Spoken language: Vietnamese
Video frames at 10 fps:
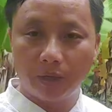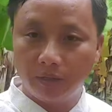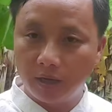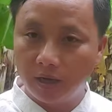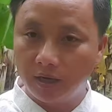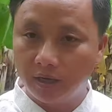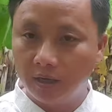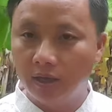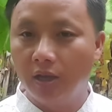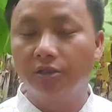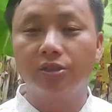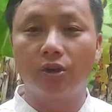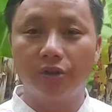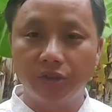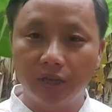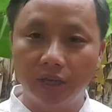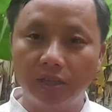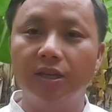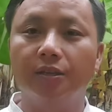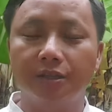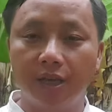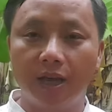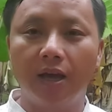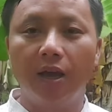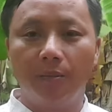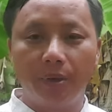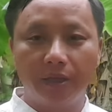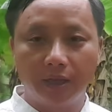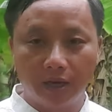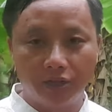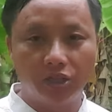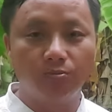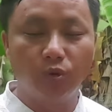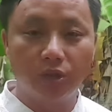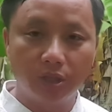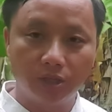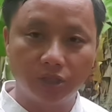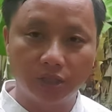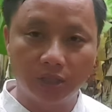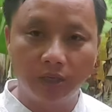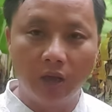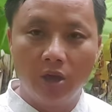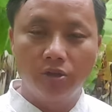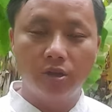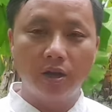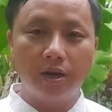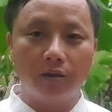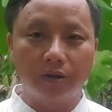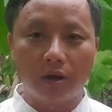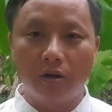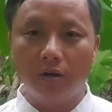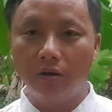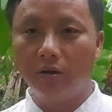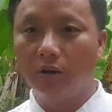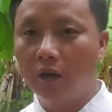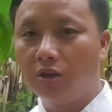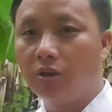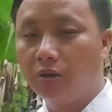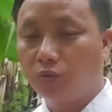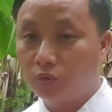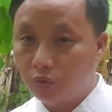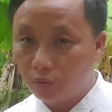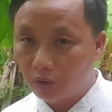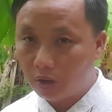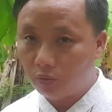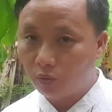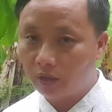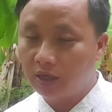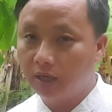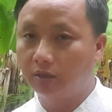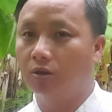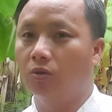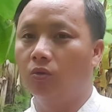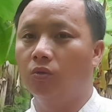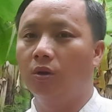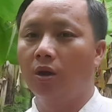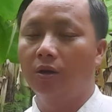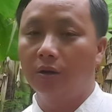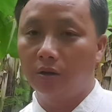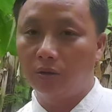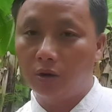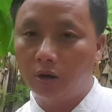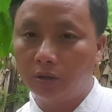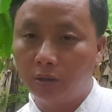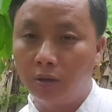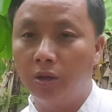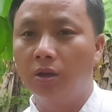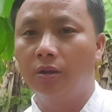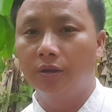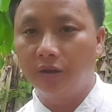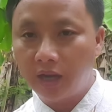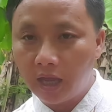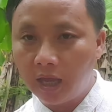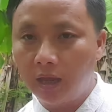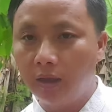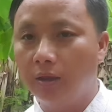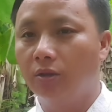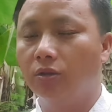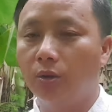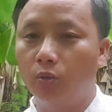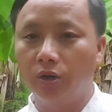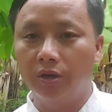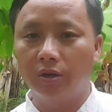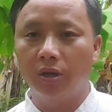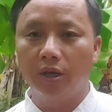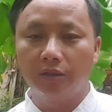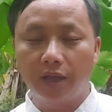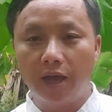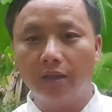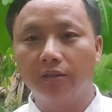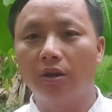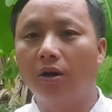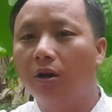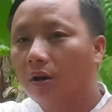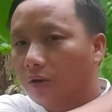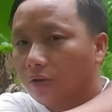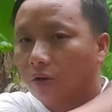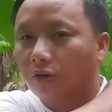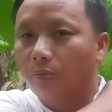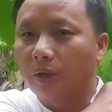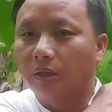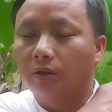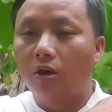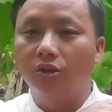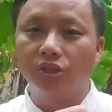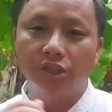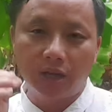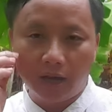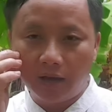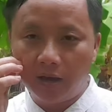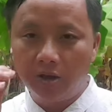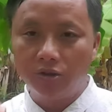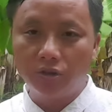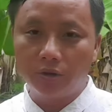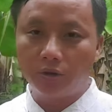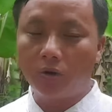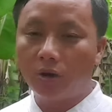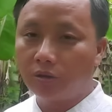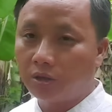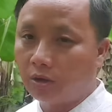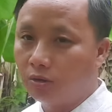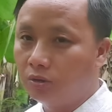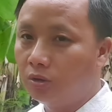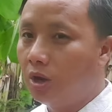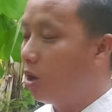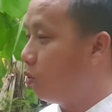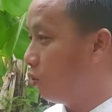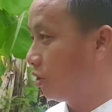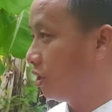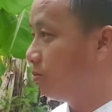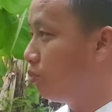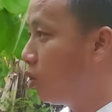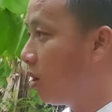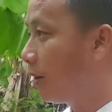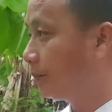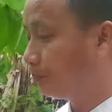bé theo lì giỏ nhẹ nhẹ chia bé theo lì chỉ mua nhẹ xí giờ lì hòn tờ nụ nọ cuộc kia trâu có nè cho à ta tỏ nhớ trâu bé to xia nhớ trâu khó chờ của chỉ mua